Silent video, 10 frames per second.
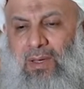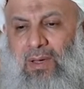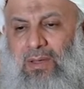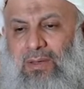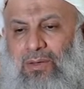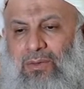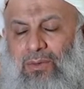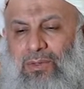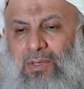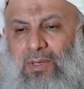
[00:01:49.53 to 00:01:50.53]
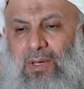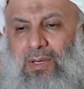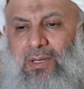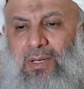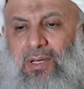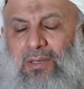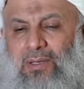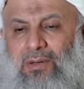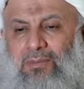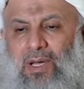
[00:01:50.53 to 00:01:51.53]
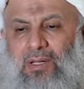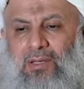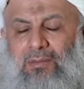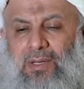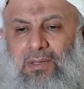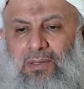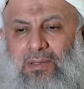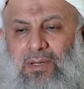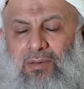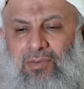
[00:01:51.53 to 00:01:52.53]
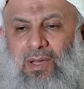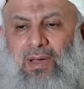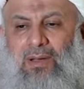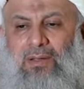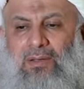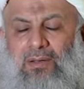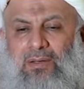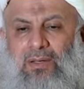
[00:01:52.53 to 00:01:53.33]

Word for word: هذه النقطة أني كثيرا ما أتبنى أفكارا